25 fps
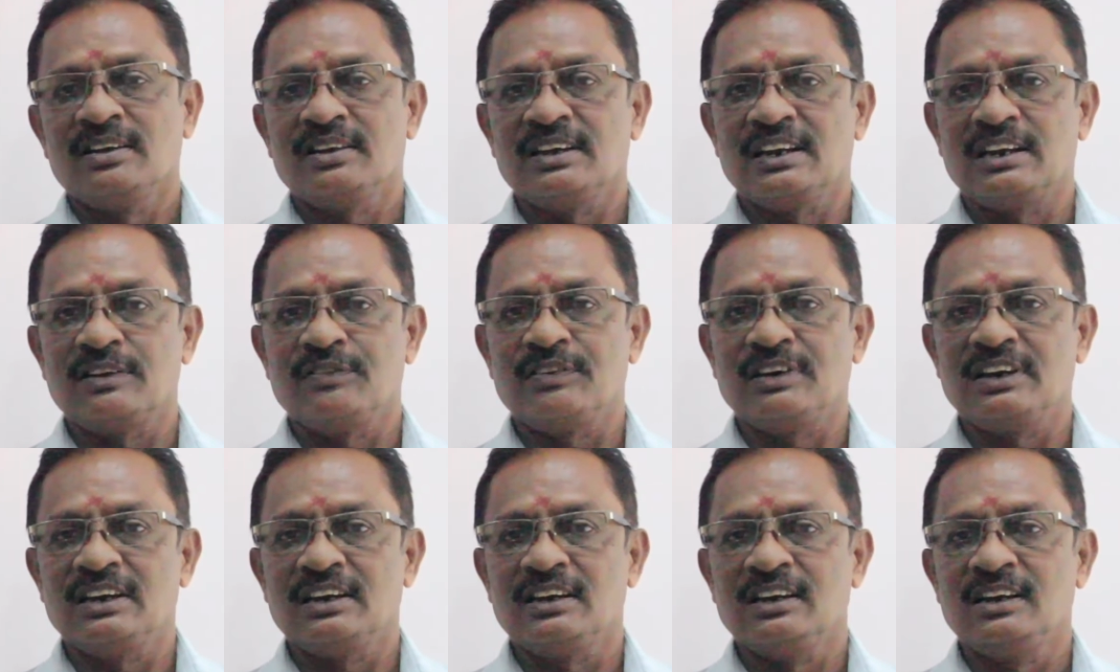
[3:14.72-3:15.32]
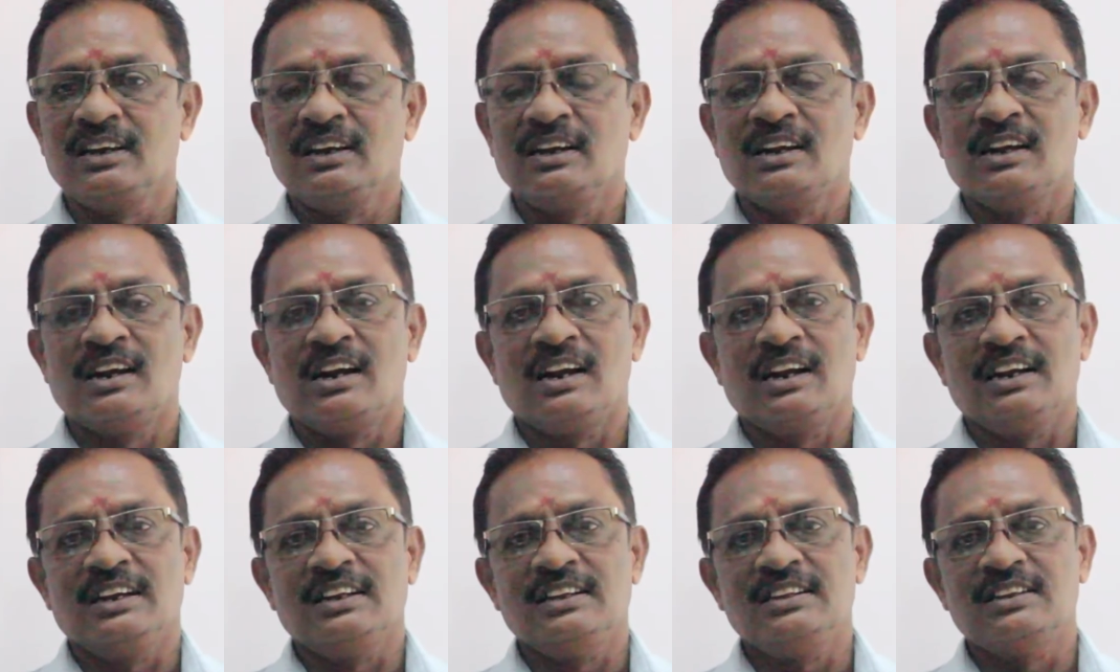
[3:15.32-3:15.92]
எனவே
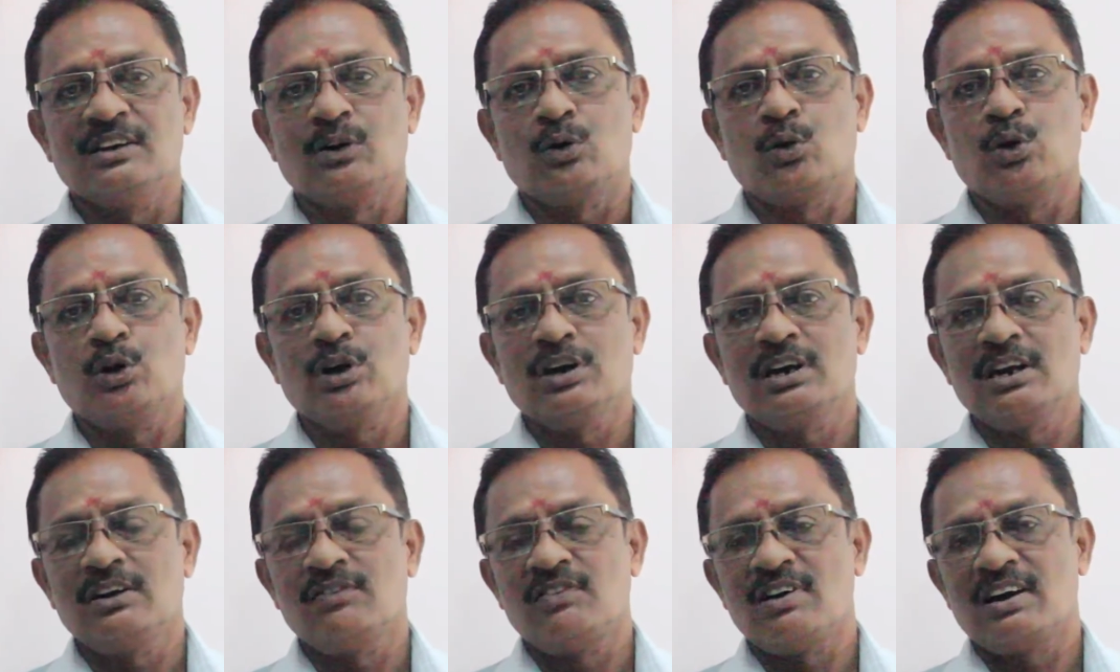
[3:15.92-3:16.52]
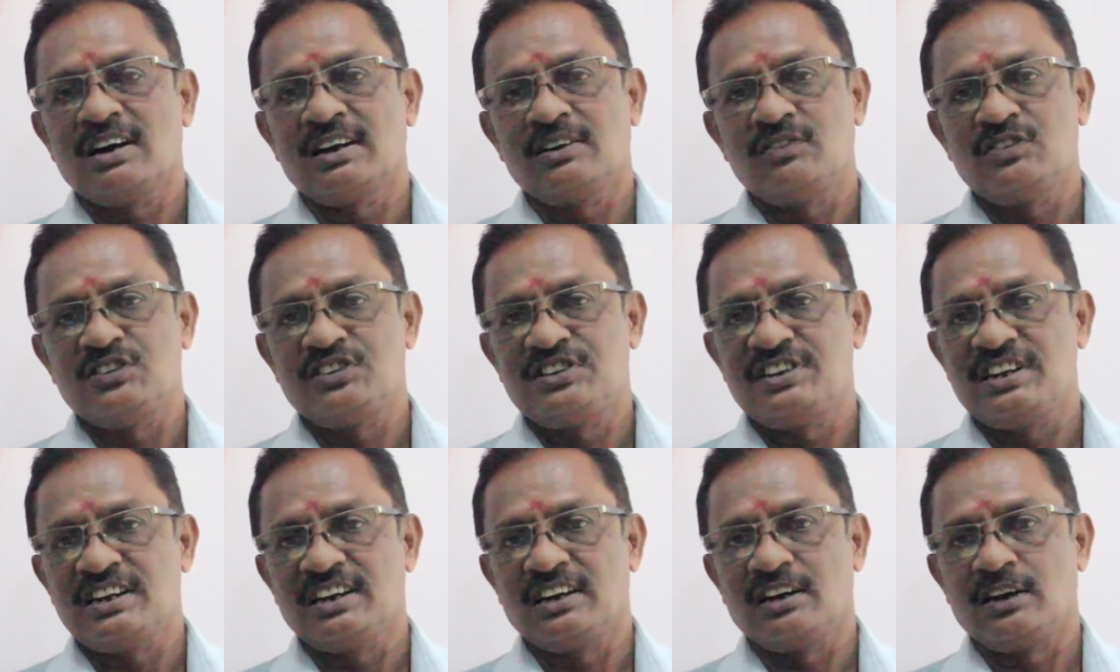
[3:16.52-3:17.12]
இந்த கொடுக்கல் வாங்கல்
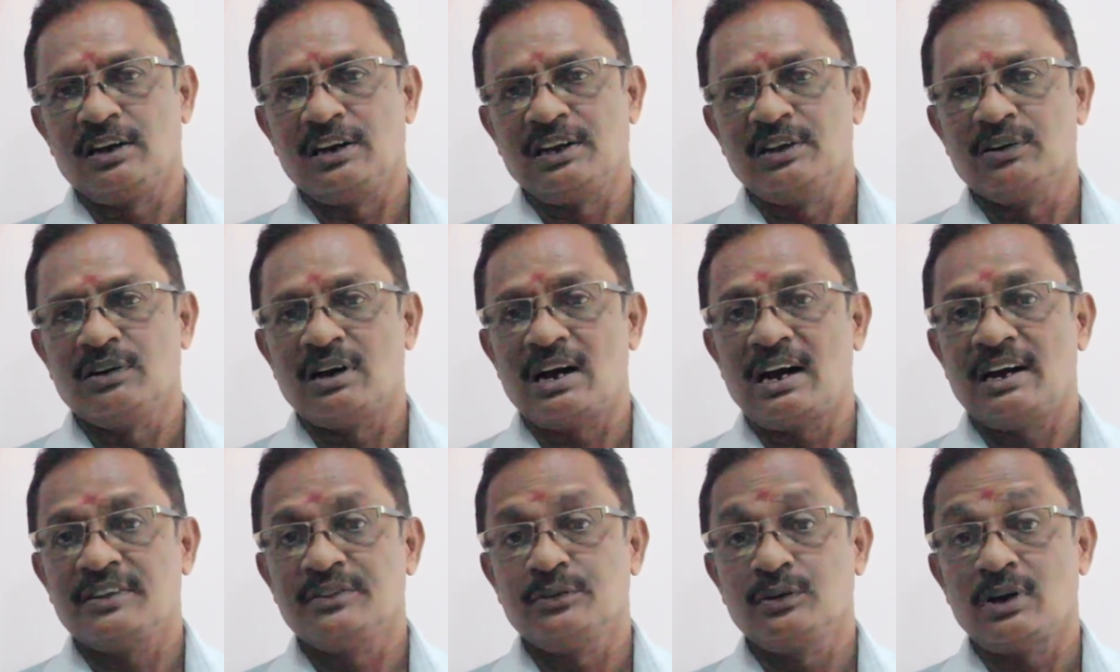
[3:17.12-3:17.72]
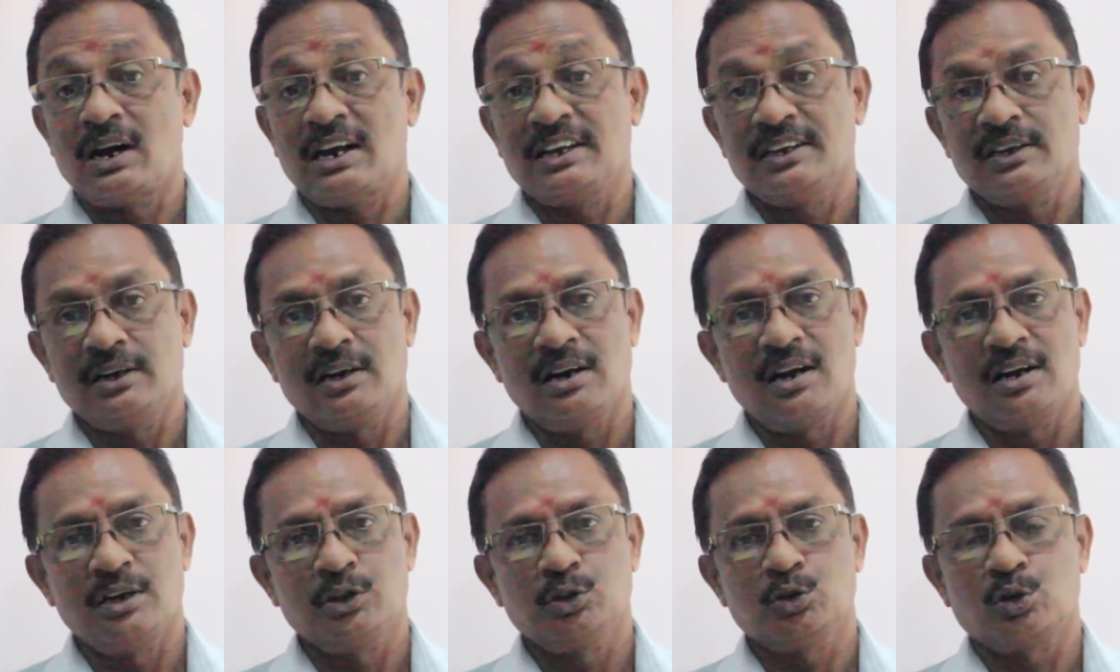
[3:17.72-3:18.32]
விஷயங்கள்லையும் அதுவும்
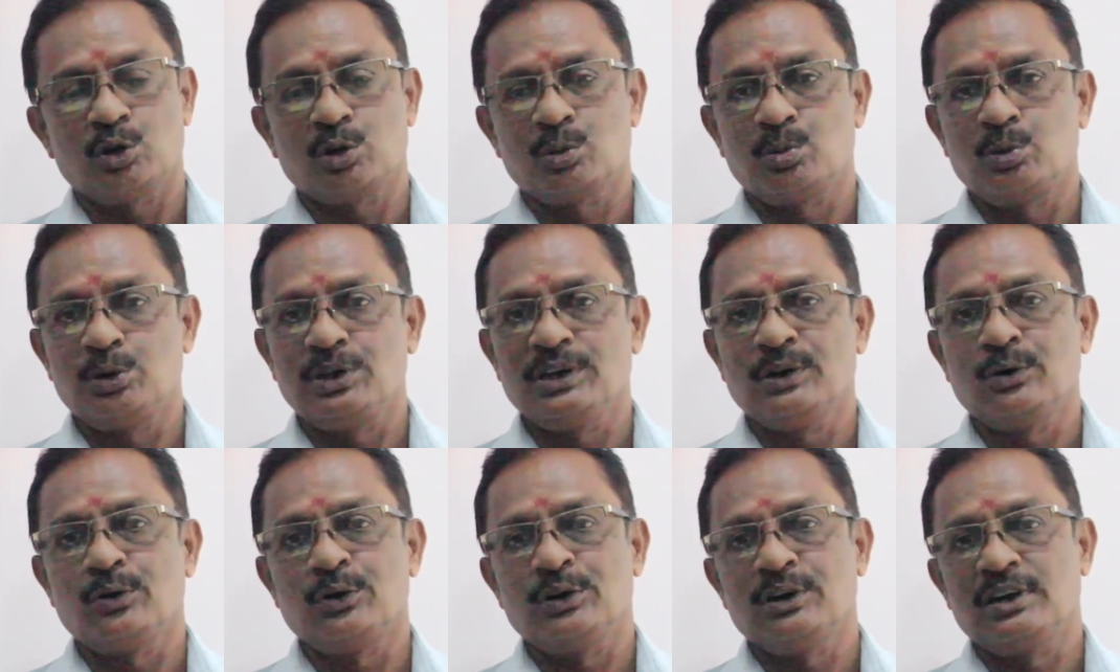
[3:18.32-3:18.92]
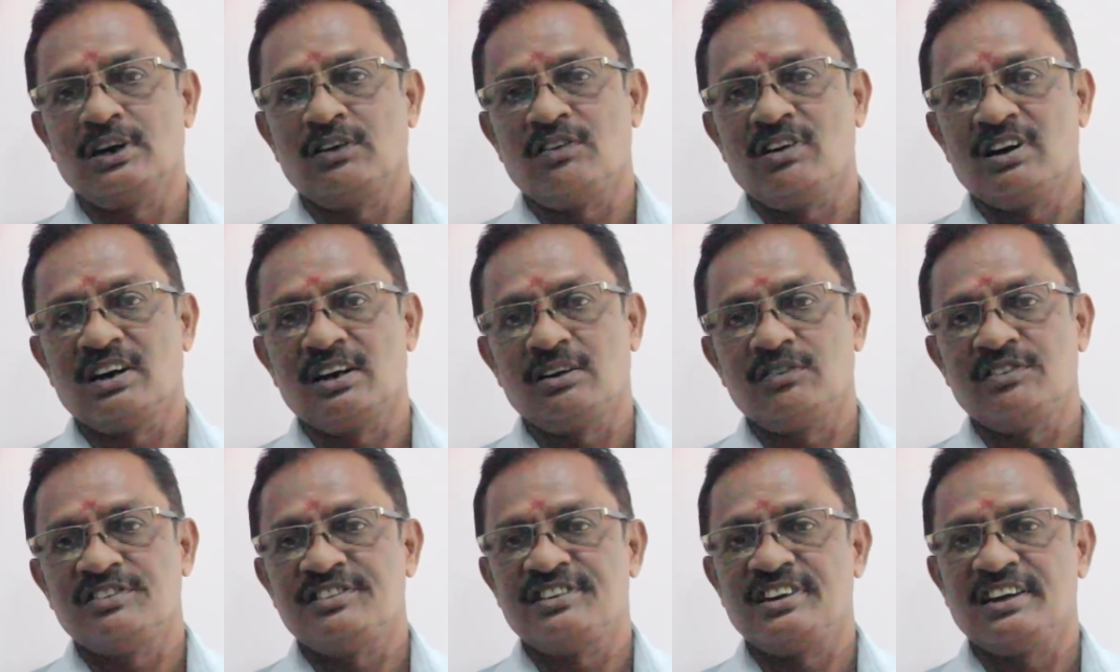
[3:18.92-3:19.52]
அயல்நாடு தொடர்புடைய கொடுக்கல்
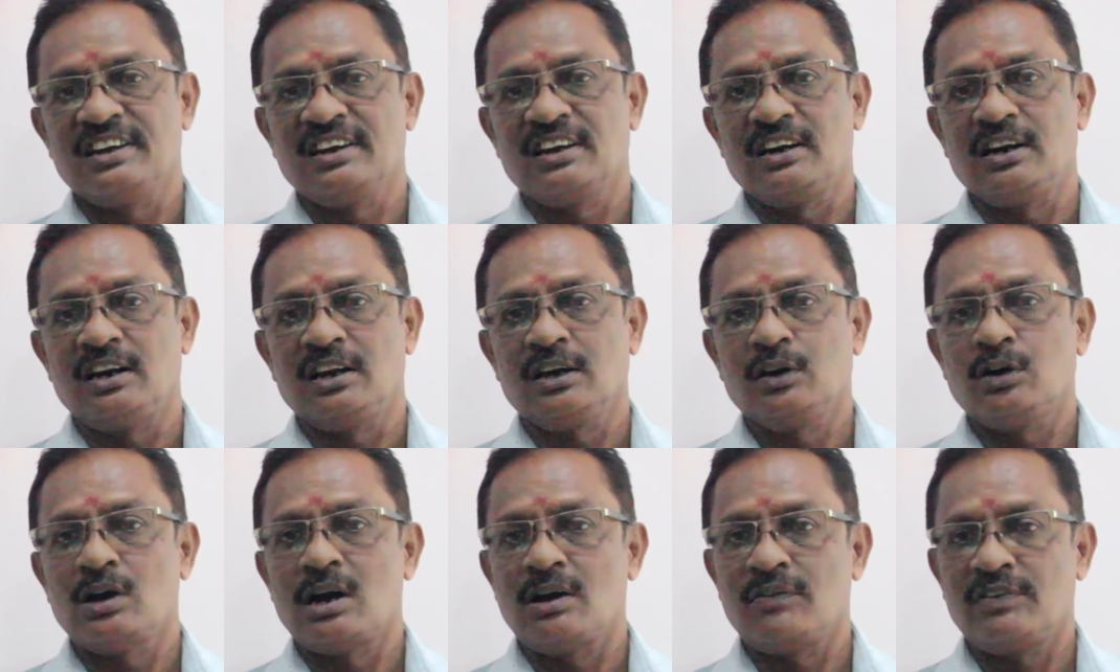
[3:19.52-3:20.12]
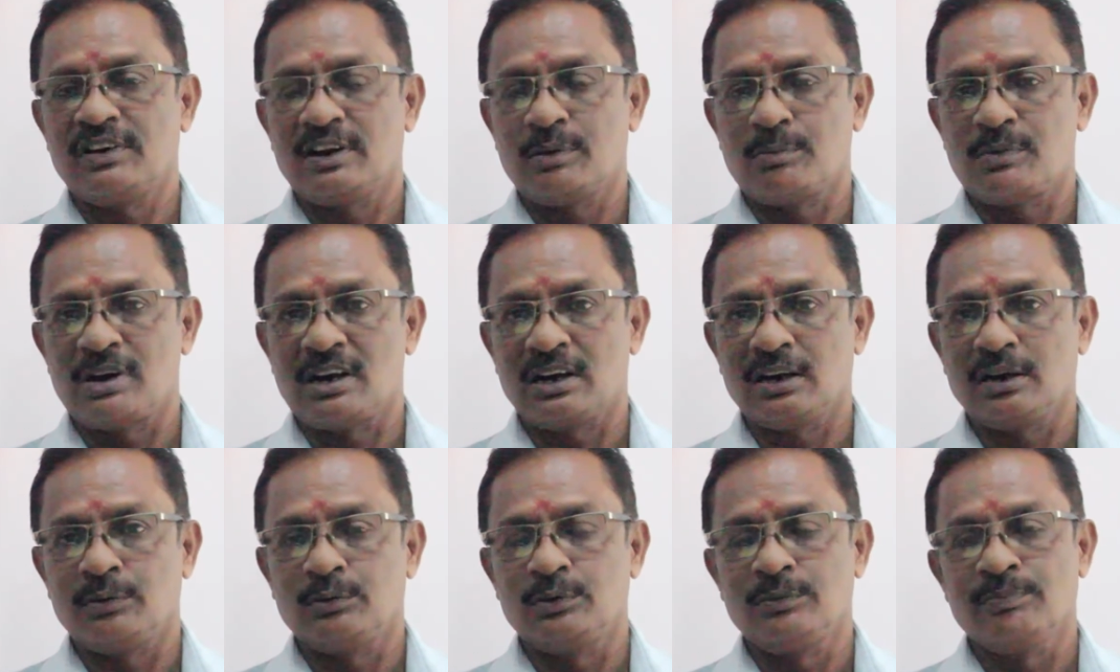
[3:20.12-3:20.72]
வாங்கல் விஷயங்களில்
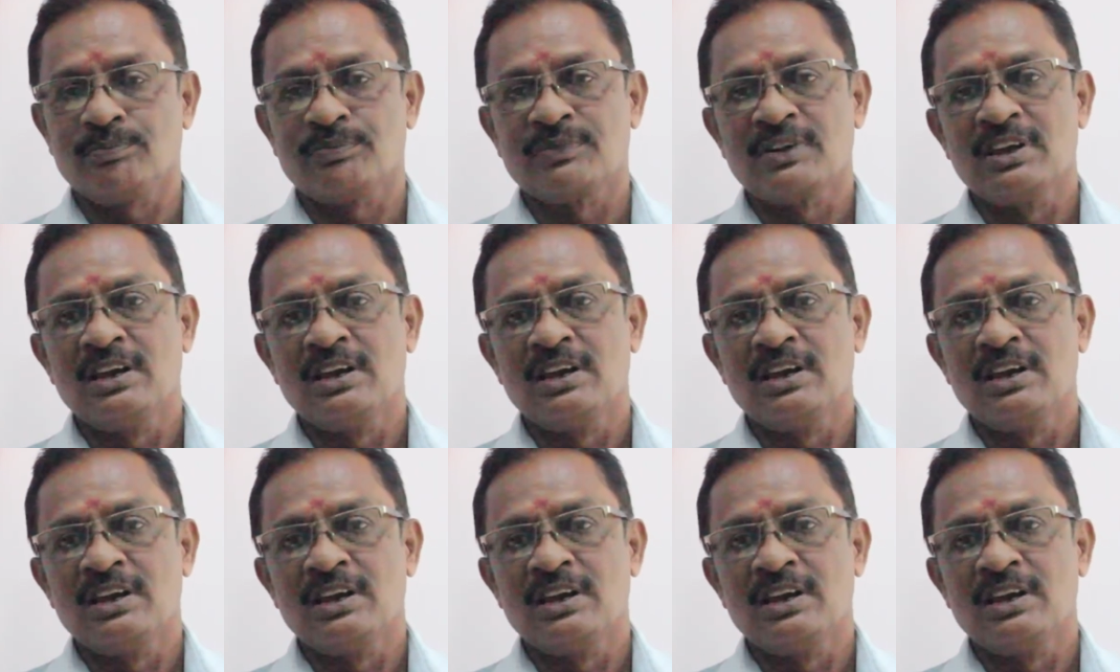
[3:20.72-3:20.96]
கவனமாகவும்